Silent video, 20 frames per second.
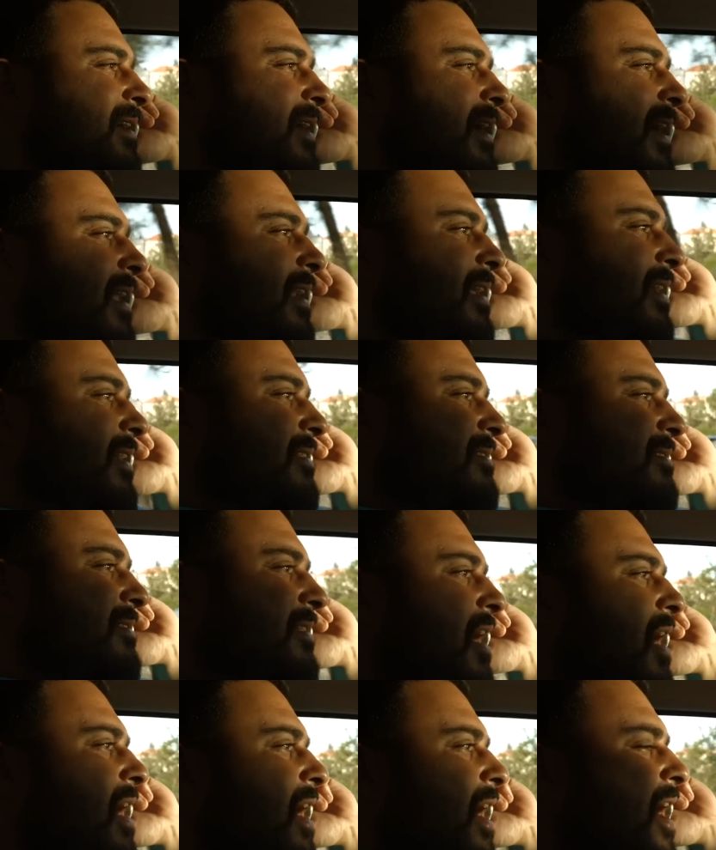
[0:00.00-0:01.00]
هلا
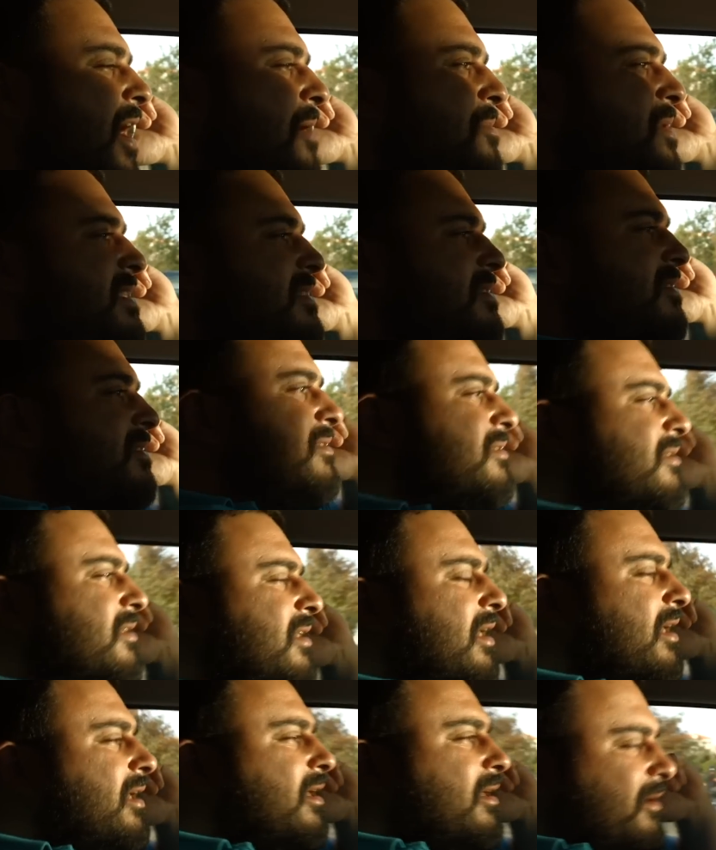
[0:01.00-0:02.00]
آه آه بس
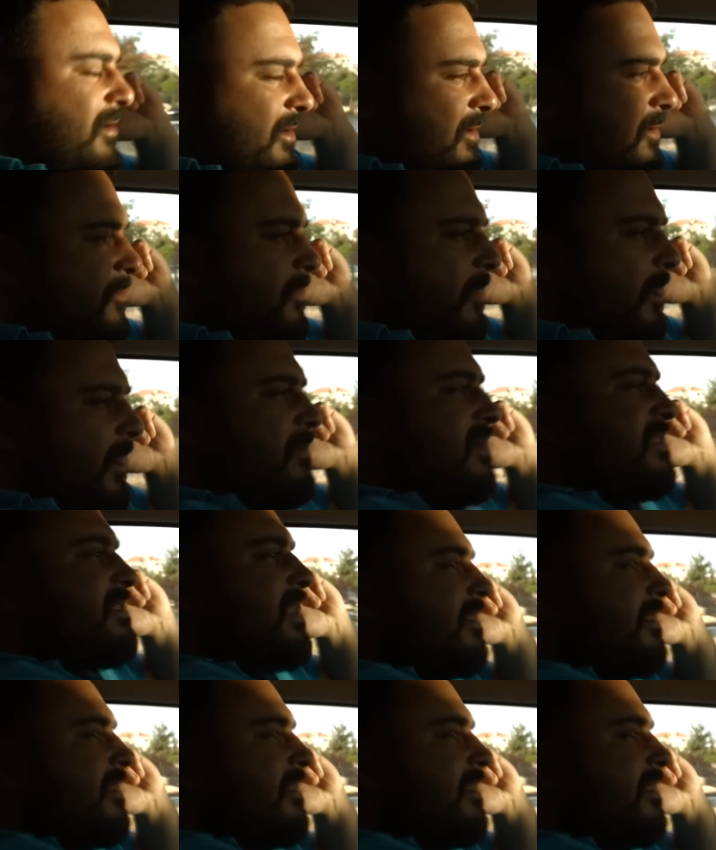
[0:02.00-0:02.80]
بس